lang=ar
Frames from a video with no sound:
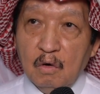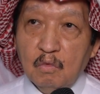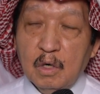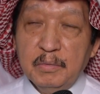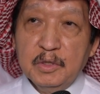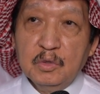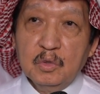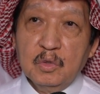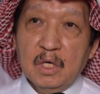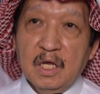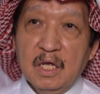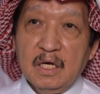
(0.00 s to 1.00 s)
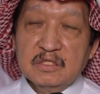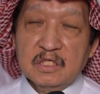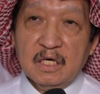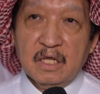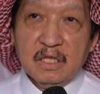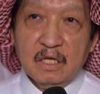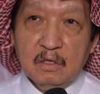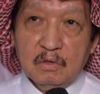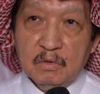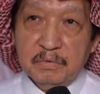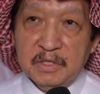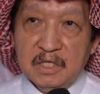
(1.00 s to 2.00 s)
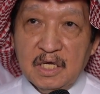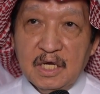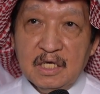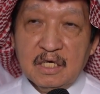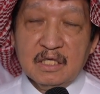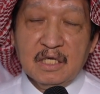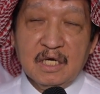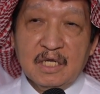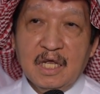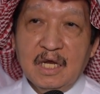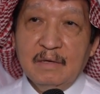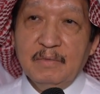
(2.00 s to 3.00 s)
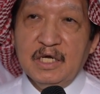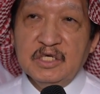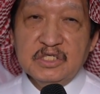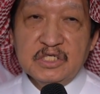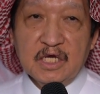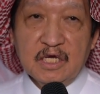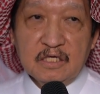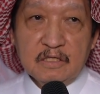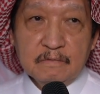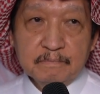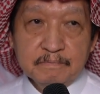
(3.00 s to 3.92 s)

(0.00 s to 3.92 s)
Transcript: وبدونها سنظل في دائرة الكلام الإنشائي